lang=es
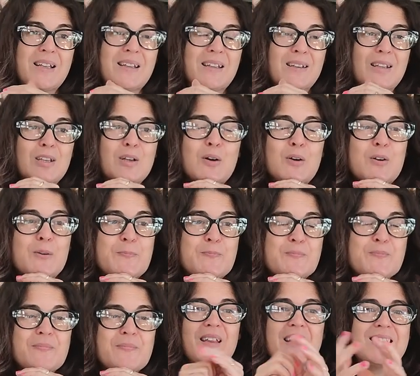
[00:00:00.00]
atención
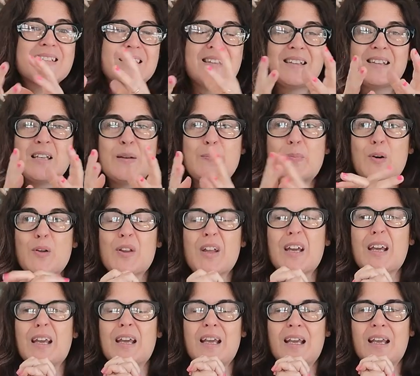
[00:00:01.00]
este tipo
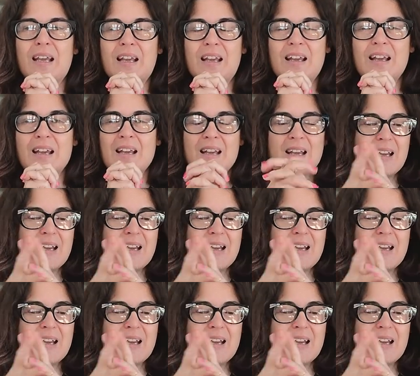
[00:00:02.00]
de,